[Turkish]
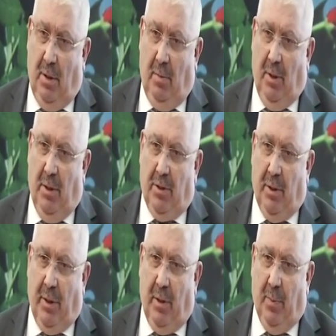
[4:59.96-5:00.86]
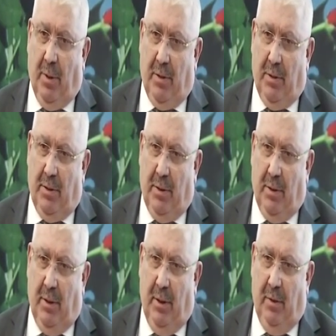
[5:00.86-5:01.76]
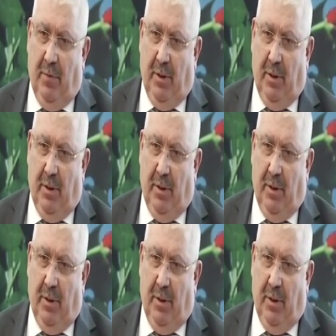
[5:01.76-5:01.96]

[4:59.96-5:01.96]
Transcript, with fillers: Milliyetçi Hareket Partisi il ve